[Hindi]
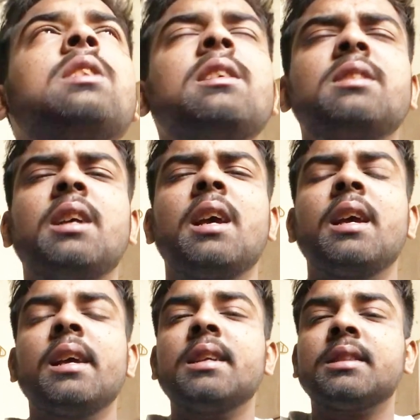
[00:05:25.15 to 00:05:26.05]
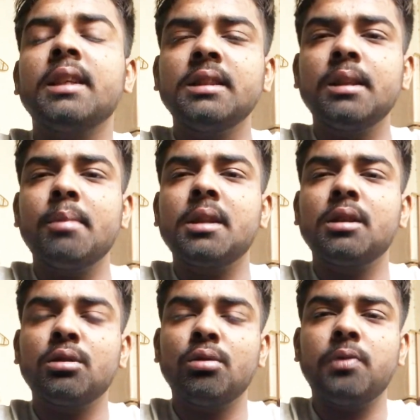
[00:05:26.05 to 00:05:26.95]
सीन ये है कि यार स्टिंग से
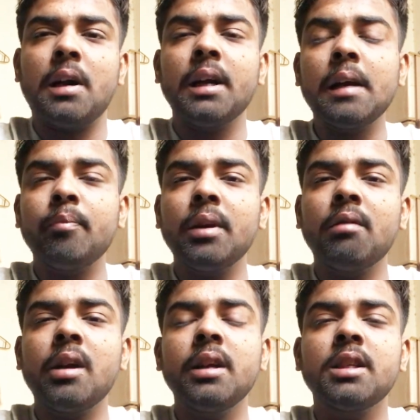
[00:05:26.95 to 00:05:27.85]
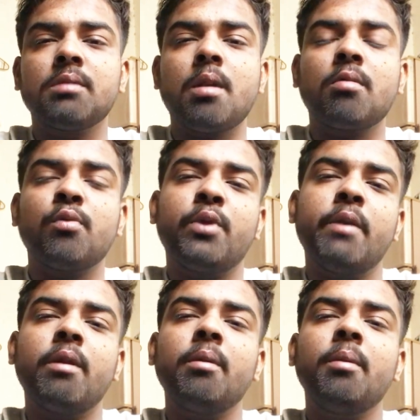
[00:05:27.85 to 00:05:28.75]
बेहतर तो फांटा एप्पल वाली है जिसमें आपको
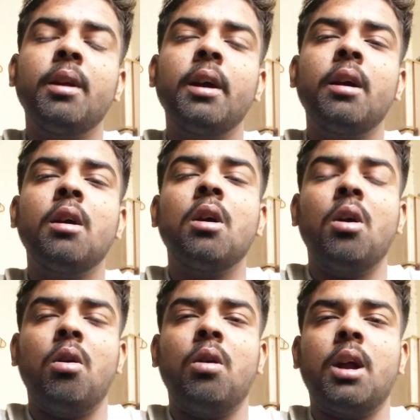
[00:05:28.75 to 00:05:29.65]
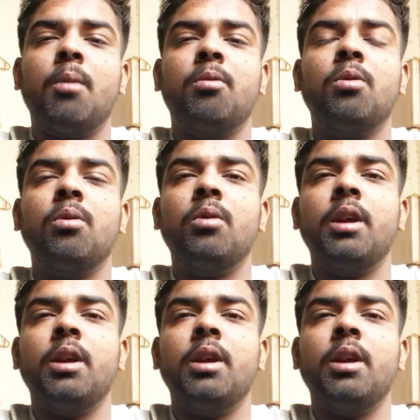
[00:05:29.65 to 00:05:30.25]
फ्लेवर भी मिल रहा है और आपको